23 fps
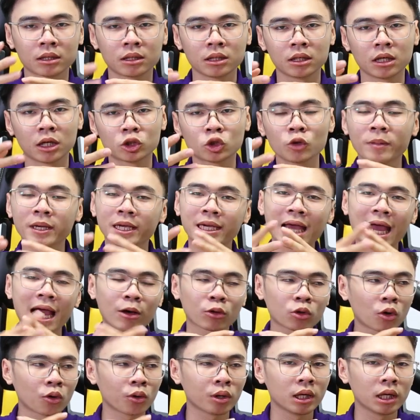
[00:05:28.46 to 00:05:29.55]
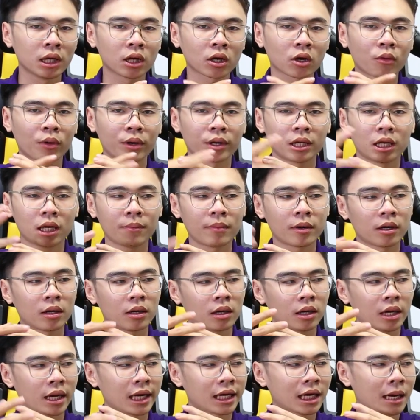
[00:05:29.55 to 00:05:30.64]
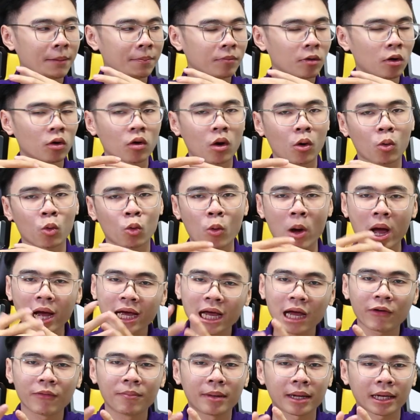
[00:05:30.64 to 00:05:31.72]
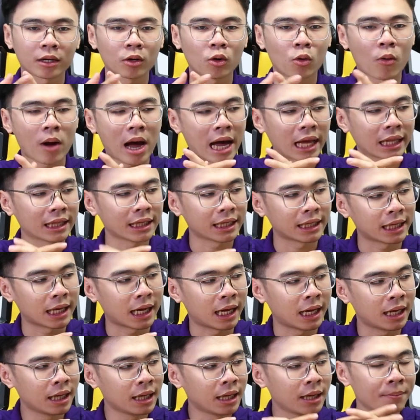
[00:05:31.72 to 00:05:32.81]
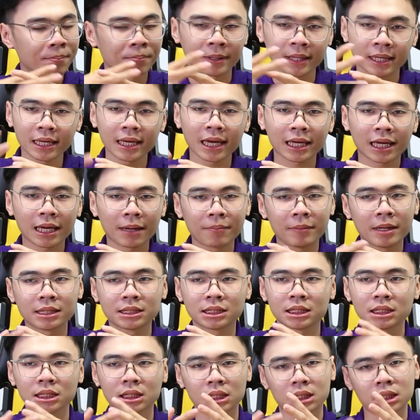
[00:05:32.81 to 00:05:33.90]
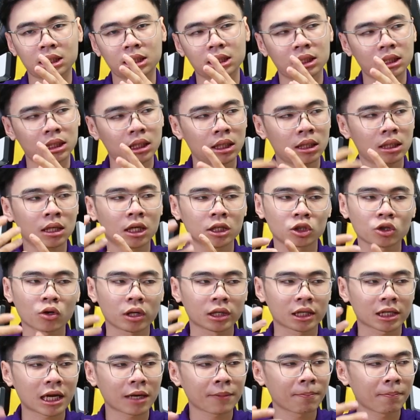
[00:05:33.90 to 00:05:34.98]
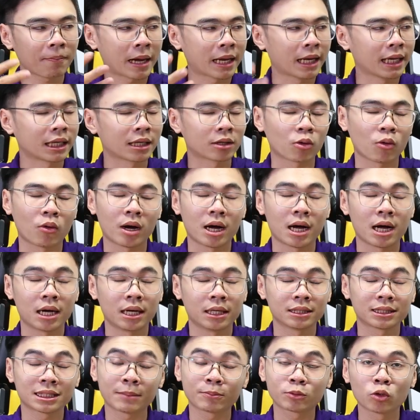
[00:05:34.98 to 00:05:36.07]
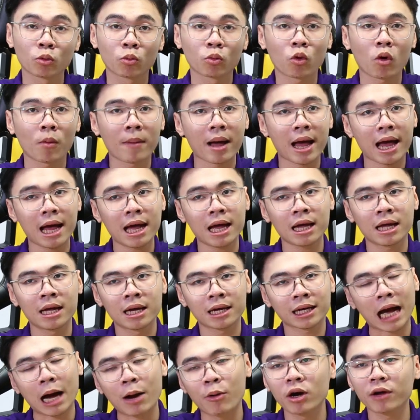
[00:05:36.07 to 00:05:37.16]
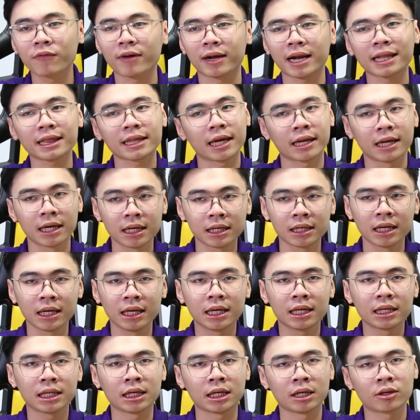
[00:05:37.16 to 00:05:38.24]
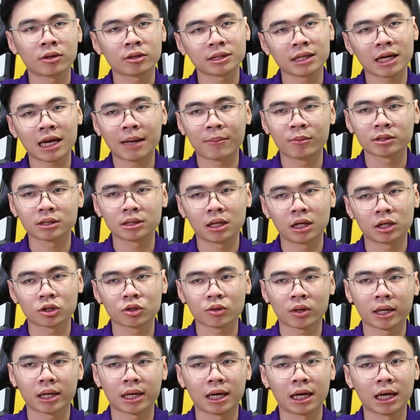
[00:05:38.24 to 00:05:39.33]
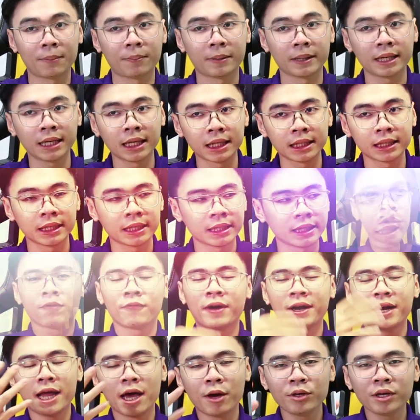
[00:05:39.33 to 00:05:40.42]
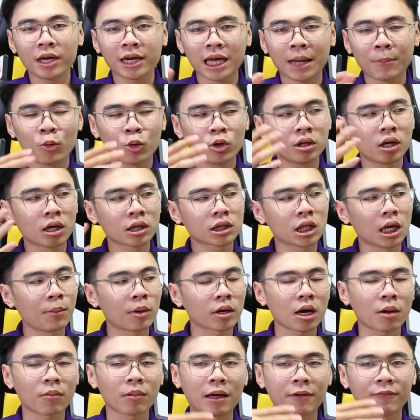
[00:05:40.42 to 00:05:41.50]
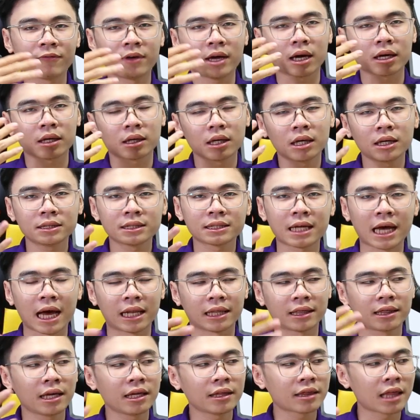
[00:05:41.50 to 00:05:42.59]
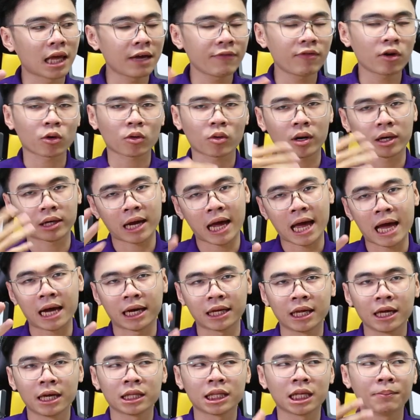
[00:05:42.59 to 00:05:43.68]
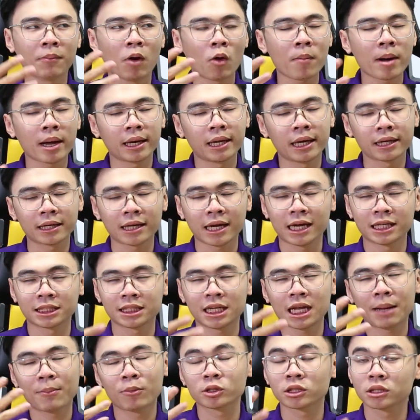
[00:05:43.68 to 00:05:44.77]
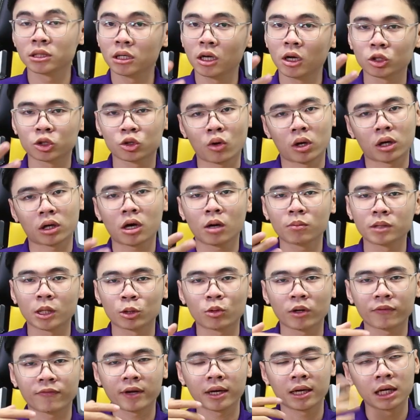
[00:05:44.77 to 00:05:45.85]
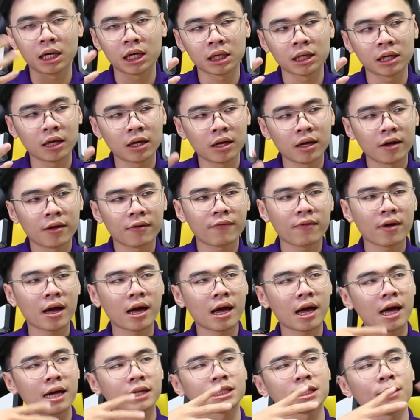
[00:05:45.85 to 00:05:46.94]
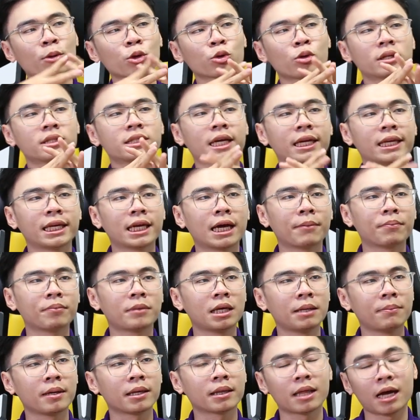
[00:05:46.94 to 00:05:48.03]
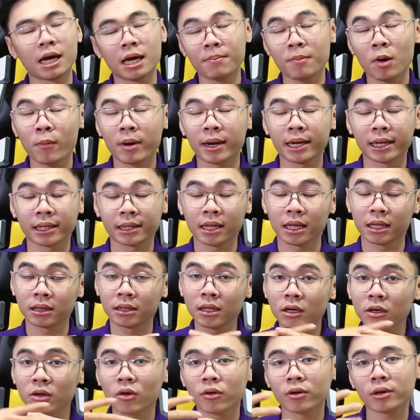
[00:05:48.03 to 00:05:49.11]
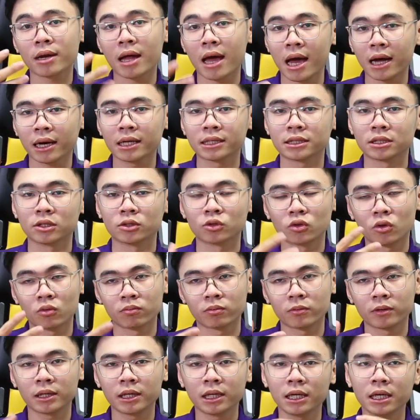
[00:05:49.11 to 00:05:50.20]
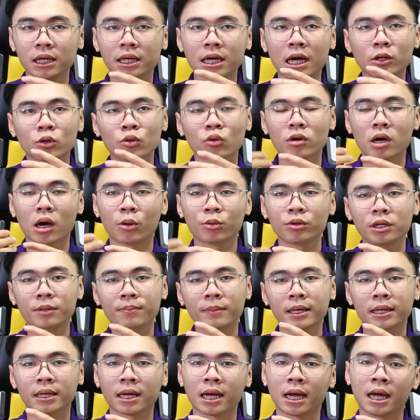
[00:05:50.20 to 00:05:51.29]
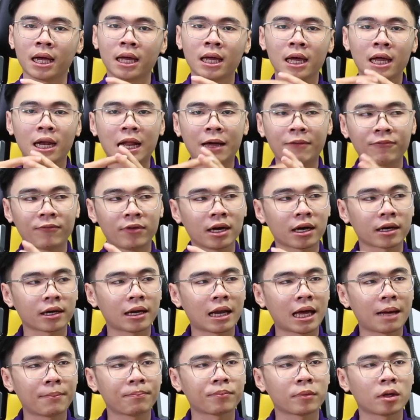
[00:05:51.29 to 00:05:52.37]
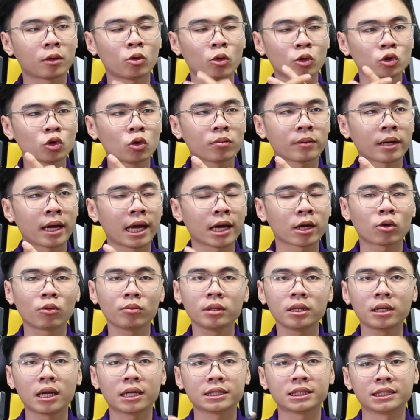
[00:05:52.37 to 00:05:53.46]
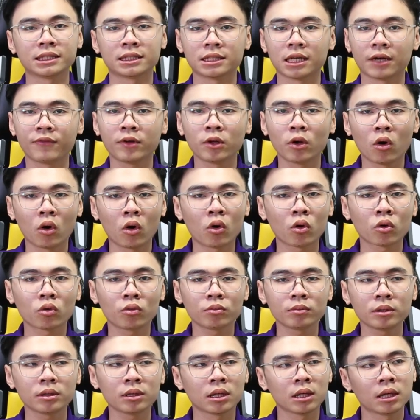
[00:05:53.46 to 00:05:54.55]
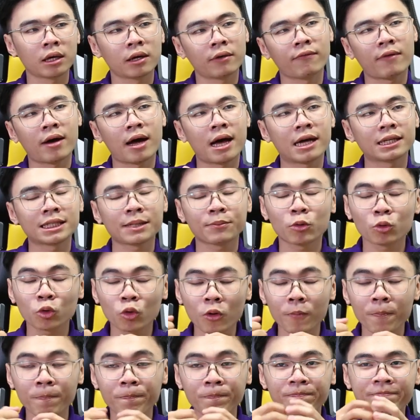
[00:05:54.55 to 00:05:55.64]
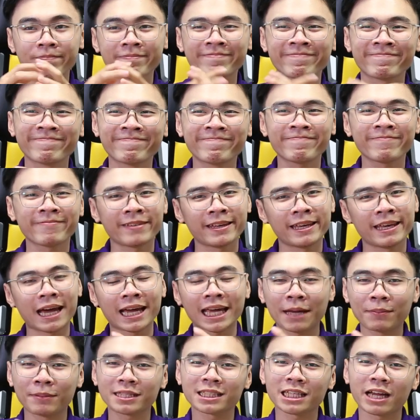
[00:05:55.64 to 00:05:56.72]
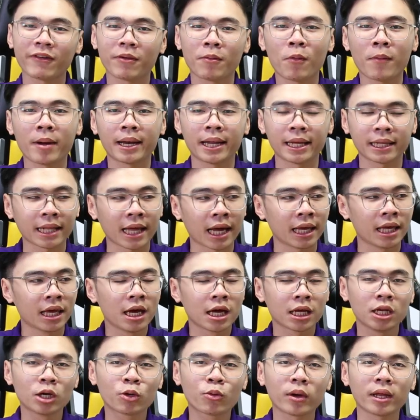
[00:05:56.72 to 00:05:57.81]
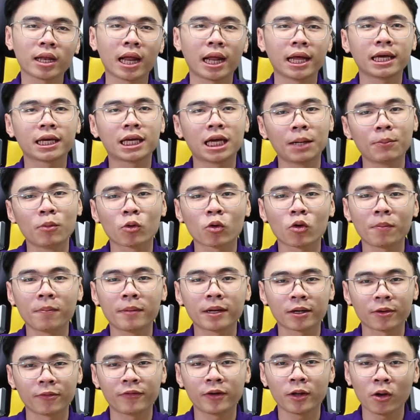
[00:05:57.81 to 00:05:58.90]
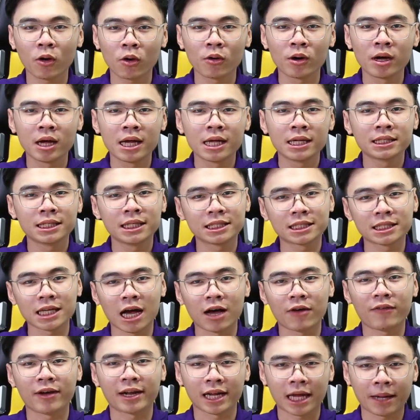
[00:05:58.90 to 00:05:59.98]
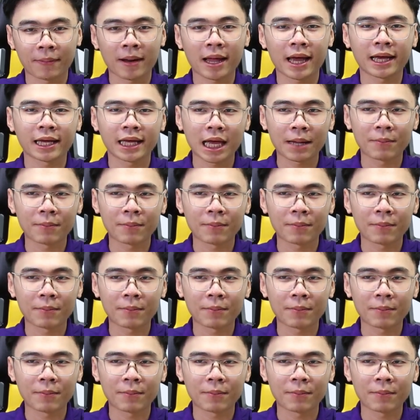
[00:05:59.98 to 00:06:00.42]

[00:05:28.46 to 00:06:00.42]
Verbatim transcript: từ trung bình cao thôi còn nếu mà anh em yêu cầu quá cao về mặt đồ họa thì mình nghĩ anh em nên sự lựa chọn các màn hình của Samsung có mã cao hơn và đắt tiền hơn thì nó sẽ là một sự lựa chọn à, hợp lý hơn. Và nếu như anh em muốn hướng tới một góc làm việc đơn giản, tinh tế và gọn gàng thì mẫu màn hình này sẽ là một sự lựa chọn không thể tuyệt vời hơn. Và sau một tuần trải nghiệm thì mình thấy mẫu màn hình này tương đối đáng để sử dụng khi các nhu cầu như mình à, làm việc làm nội dung này cũng như là chỉnh sửa video cũng và xem YouTube. Ừ. Thì anh em thấy sao về mẫu màn hình này? Đừng quên để ý kiến mục comment của video. Xin chào và hẹn gặp lại anh